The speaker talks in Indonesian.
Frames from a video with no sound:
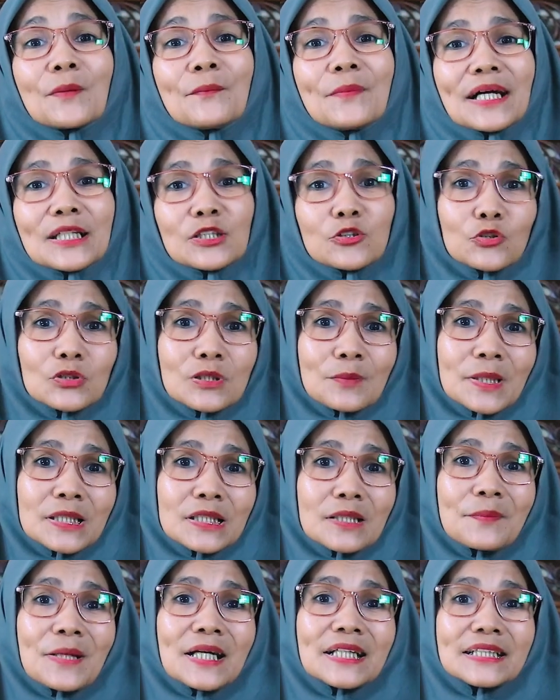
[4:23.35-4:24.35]
membantu
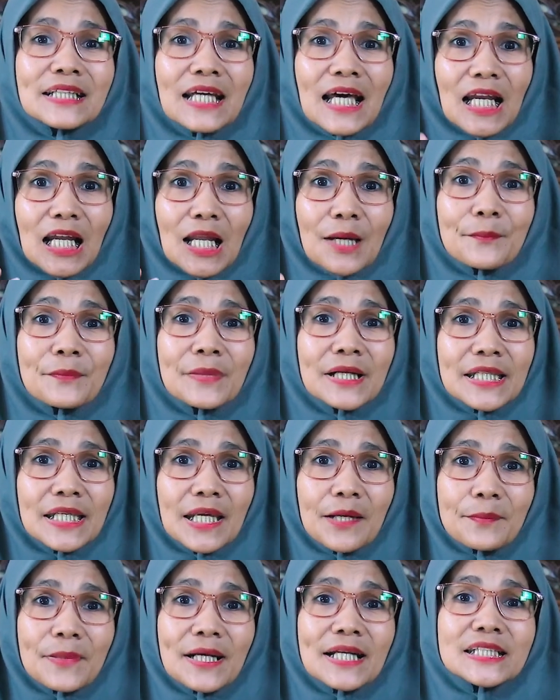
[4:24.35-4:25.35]
teman-teman dalam
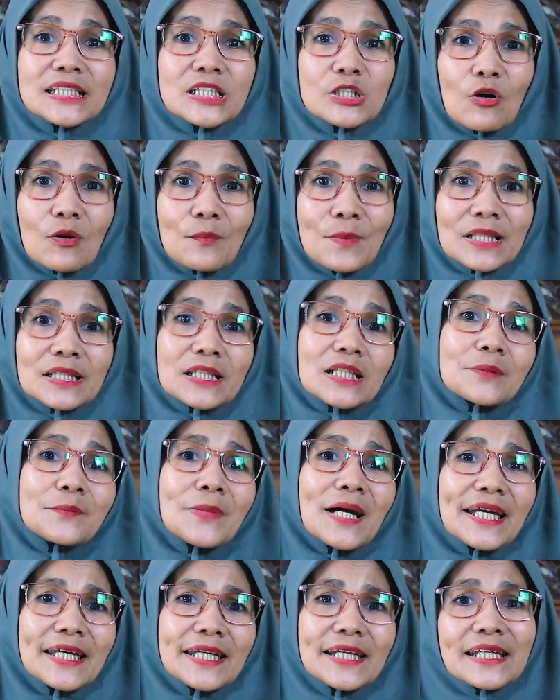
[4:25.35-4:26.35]
menyiapkan jawaban
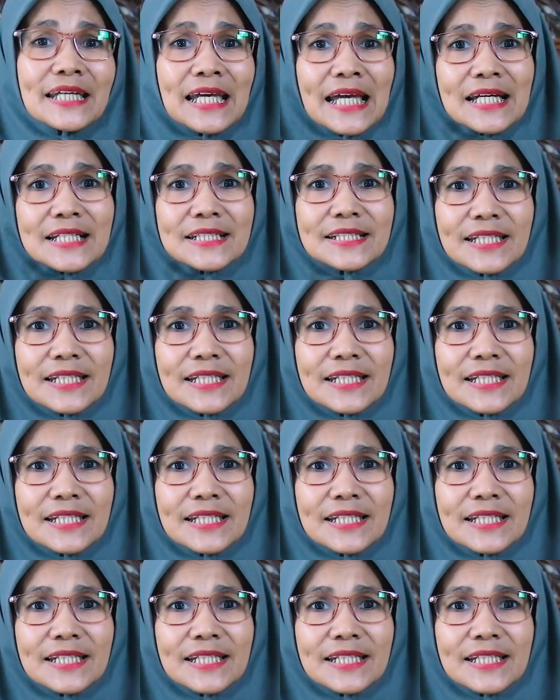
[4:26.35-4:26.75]
terbaik